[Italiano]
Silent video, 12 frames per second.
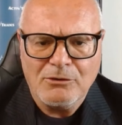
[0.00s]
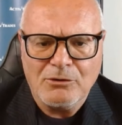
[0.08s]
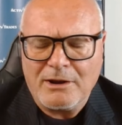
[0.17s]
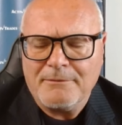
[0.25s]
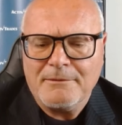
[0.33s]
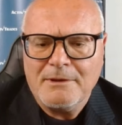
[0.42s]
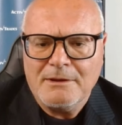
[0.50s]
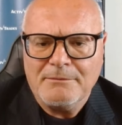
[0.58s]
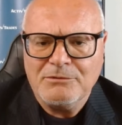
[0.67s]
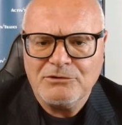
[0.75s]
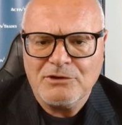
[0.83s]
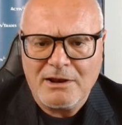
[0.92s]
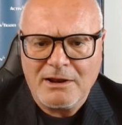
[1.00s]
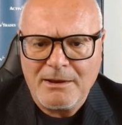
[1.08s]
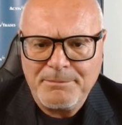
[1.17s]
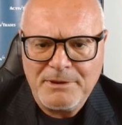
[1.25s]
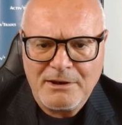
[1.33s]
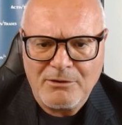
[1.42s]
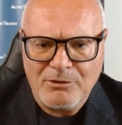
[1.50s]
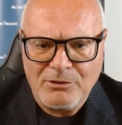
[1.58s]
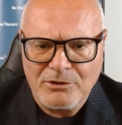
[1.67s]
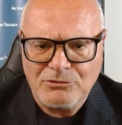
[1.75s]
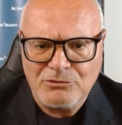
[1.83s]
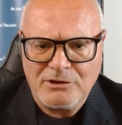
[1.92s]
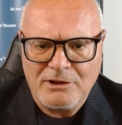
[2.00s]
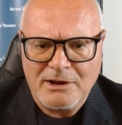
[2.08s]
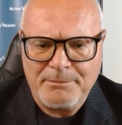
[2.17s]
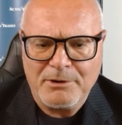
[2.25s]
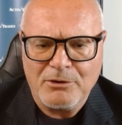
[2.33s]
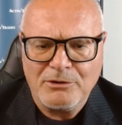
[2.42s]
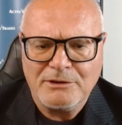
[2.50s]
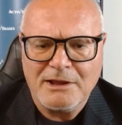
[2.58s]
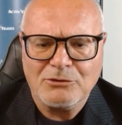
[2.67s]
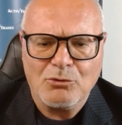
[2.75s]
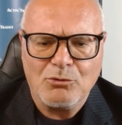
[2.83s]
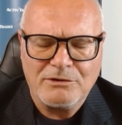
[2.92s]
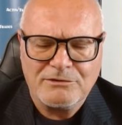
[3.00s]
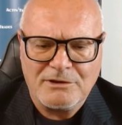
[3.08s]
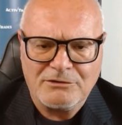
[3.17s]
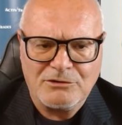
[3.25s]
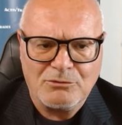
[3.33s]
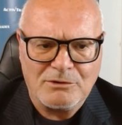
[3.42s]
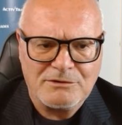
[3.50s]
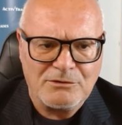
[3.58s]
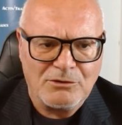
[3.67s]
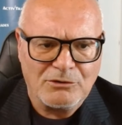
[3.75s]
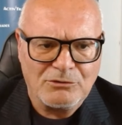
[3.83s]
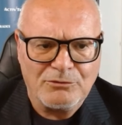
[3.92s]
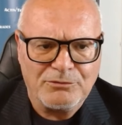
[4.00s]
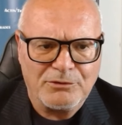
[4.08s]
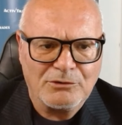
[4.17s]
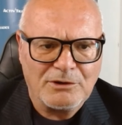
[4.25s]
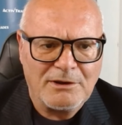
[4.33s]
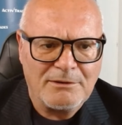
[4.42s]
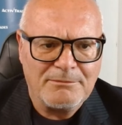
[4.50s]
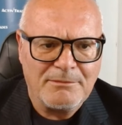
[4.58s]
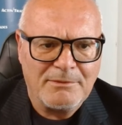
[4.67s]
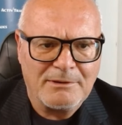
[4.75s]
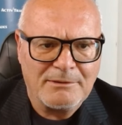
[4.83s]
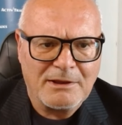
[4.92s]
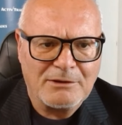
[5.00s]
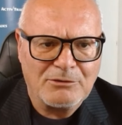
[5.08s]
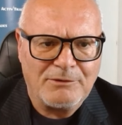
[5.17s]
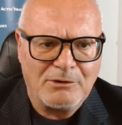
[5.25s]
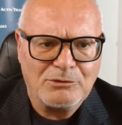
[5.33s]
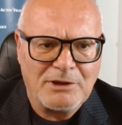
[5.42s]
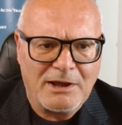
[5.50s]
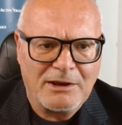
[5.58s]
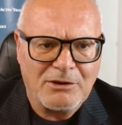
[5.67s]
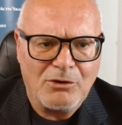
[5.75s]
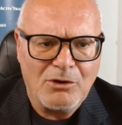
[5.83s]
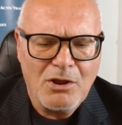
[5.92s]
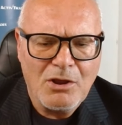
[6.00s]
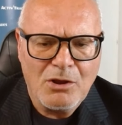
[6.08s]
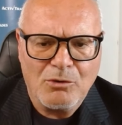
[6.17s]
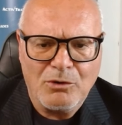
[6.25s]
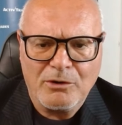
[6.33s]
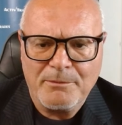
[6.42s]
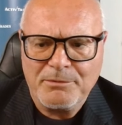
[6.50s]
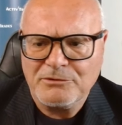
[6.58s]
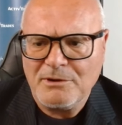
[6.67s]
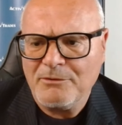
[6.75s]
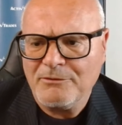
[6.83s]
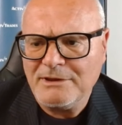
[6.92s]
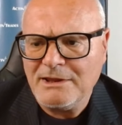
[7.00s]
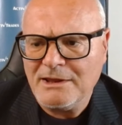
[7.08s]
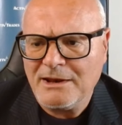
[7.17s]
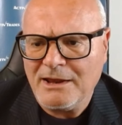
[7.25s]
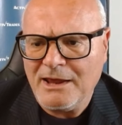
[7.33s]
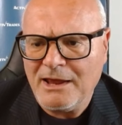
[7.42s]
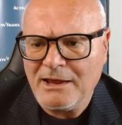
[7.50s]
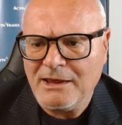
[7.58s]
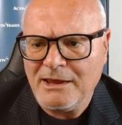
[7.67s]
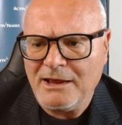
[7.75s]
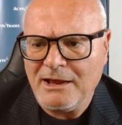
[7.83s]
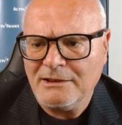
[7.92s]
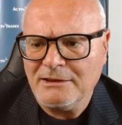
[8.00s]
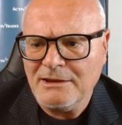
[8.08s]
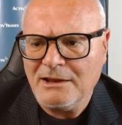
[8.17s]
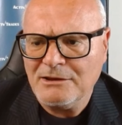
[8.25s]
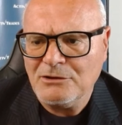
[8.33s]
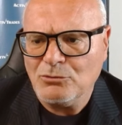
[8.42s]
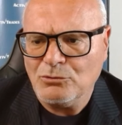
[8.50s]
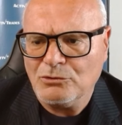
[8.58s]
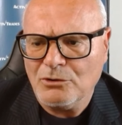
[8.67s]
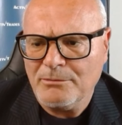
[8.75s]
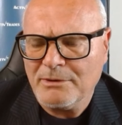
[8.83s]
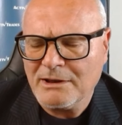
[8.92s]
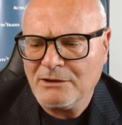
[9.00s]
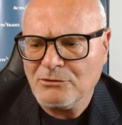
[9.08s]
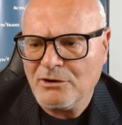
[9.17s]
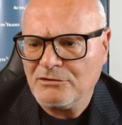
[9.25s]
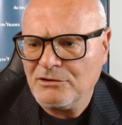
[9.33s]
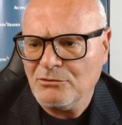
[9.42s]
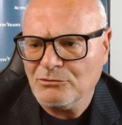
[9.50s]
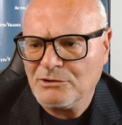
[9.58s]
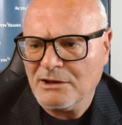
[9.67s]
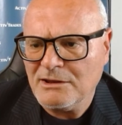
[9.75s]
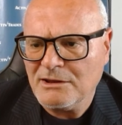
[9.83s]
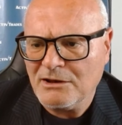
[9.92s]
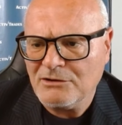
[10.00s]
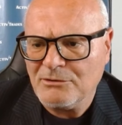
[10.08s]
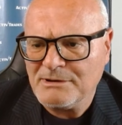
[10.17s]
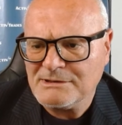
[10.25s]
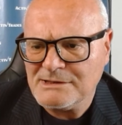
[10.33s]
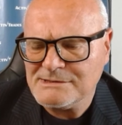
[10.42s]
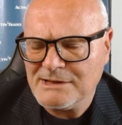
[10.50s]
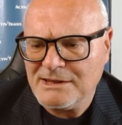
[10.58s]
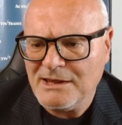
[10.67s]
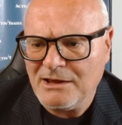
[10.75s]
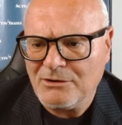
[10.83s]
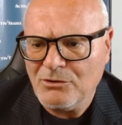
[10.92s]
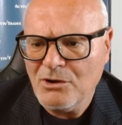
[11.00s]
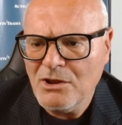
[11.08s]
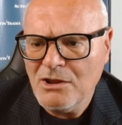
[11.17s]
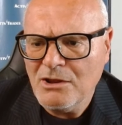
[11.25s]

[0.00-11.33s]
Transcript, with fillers: Ora, bisognerà capire quello che succederà, però intanto questa è la situazione. Sul fronte del mercato valutario quello che possiamo vedere è che al di là di tutto il mercato resta in un trading range abbastanza chiaro.